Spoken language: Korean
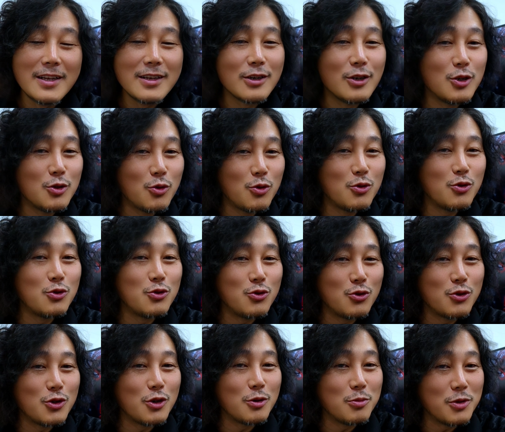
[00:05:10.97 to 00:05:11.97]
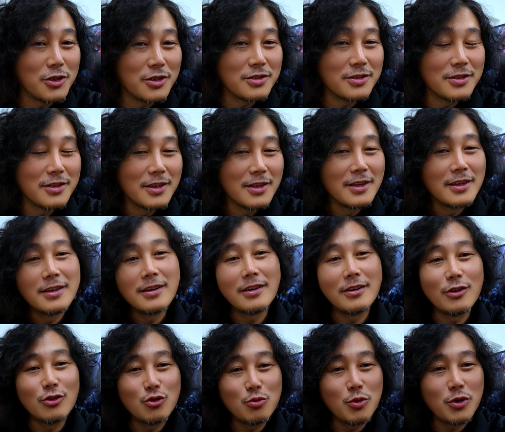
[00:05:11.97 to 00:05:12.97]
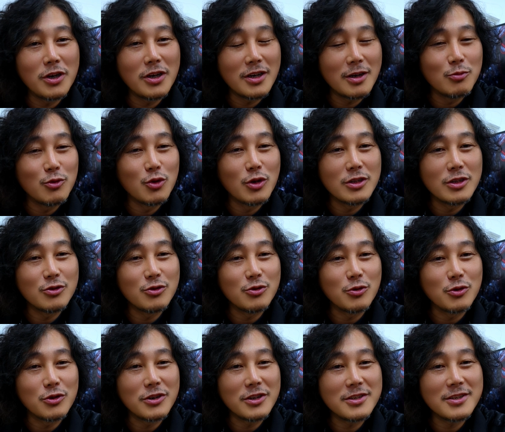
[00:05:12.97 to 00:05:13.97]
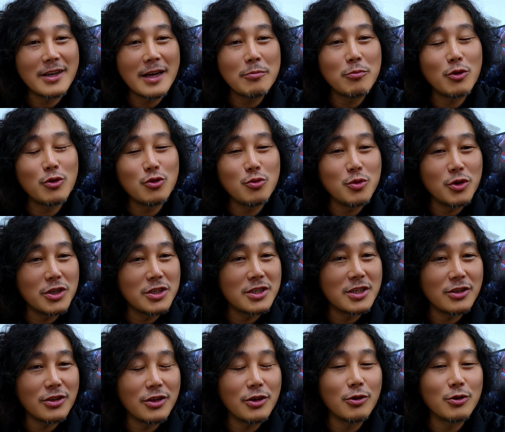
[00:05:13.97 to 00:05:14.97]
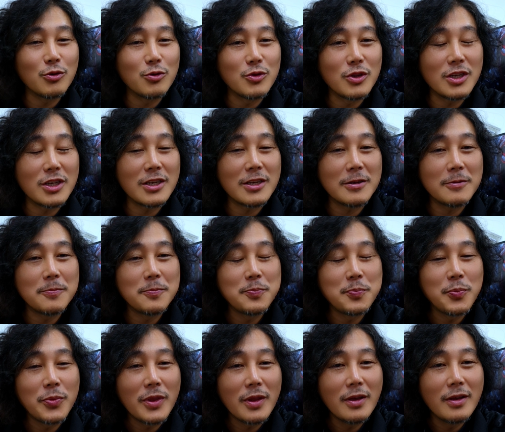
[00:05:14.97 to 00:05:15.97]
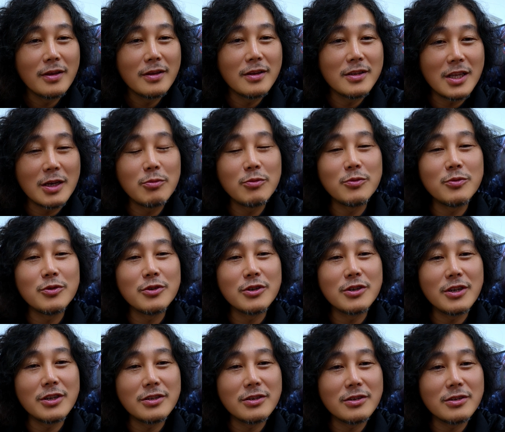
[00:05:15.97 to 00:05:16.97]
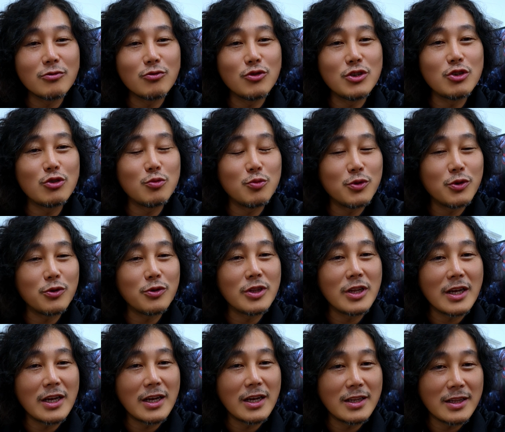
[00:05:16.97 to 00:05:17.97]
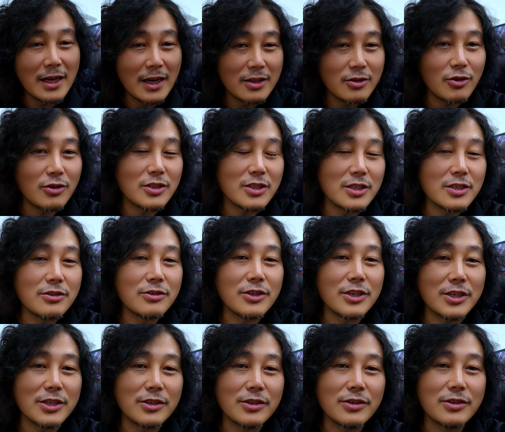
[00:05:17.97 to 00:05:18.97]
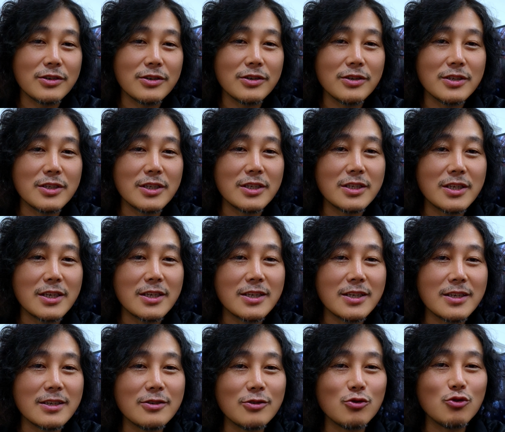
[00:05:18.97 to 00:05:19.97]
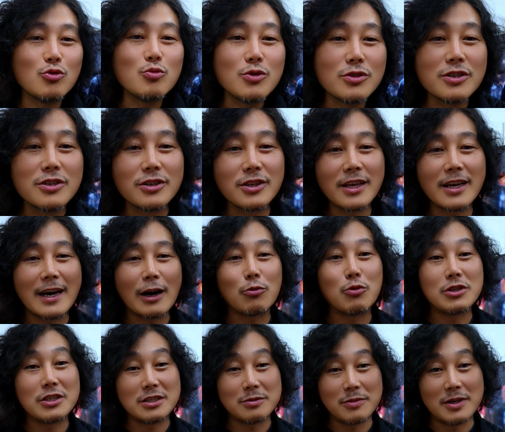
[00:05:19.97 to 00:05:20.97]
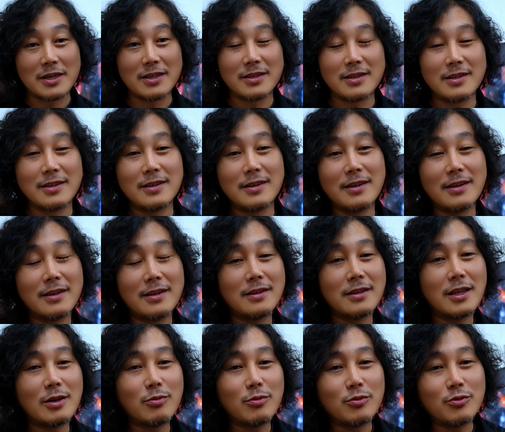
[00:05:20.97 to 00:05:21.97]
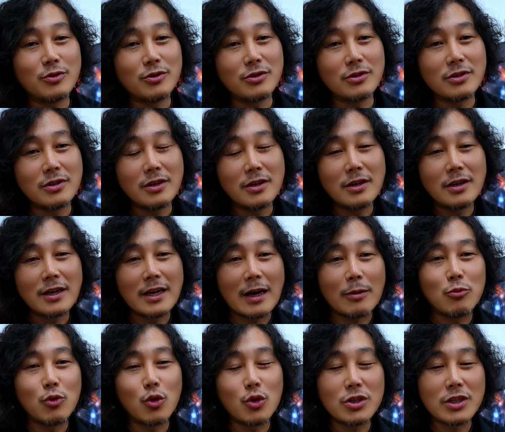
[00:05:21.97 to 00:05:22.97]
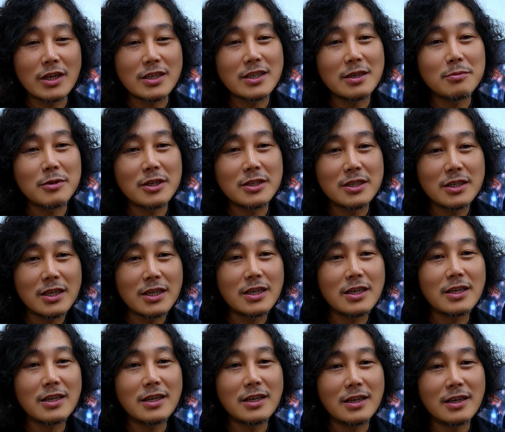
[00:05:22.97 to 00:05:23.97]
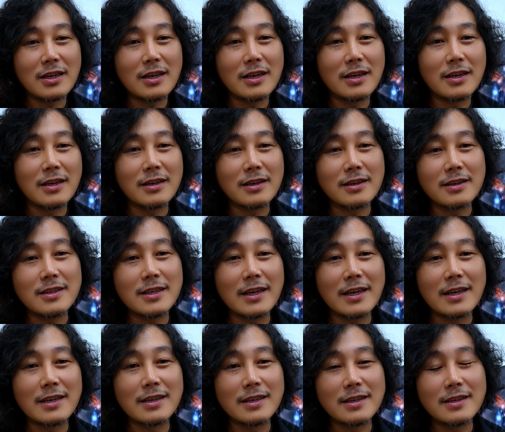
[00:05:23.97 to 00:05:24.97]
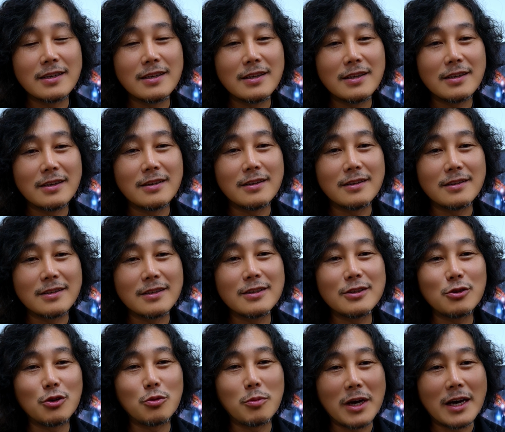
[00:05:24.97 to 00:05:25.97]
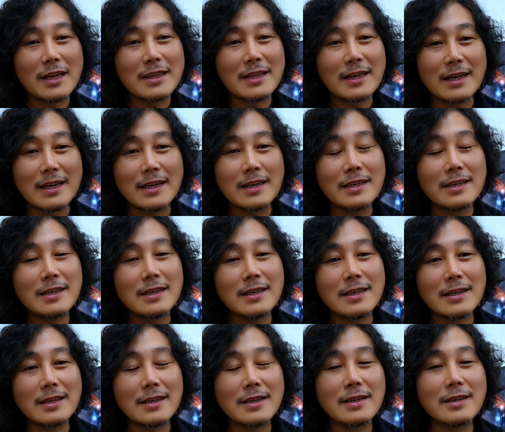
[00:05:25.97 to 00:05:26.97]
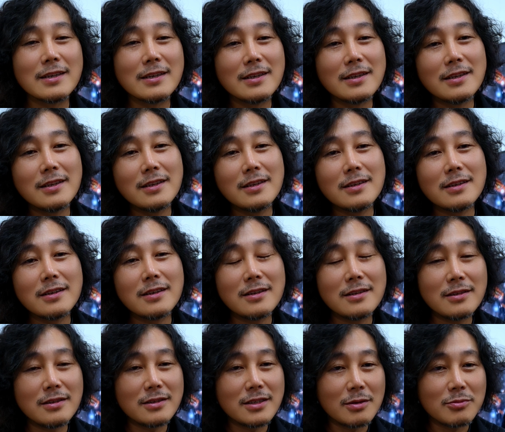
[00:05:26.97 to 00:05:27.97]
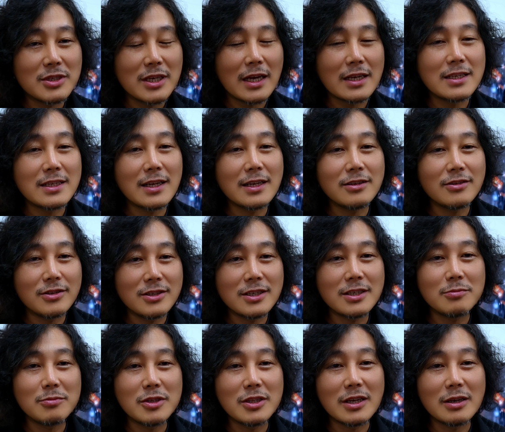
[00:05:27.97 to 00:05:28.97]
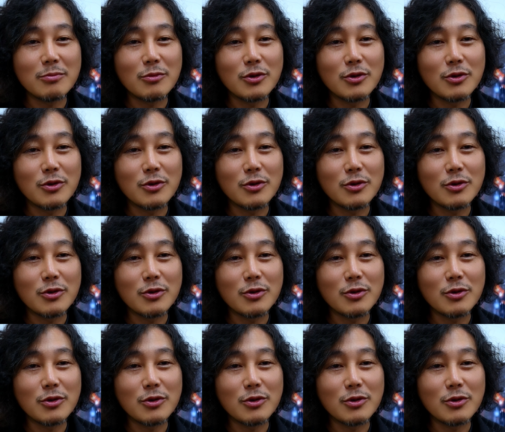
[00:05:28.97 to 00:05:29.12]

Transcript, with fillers: 그 돈을 줄 거면 어, 유명한 감독한테 주는 거죠. 그래서 한 번 유명해지기가 되게 어려운데 대부분은 그래서 99%는 다 나가 떨어지는 거예요. 이제 자기가 그 꿈은 그렇게 갖고 있지만 대부분은 감독이 되자마자 아, 그냥 아, 스스로 망한다. 아, 그래서 참 잔인한 현실입니다.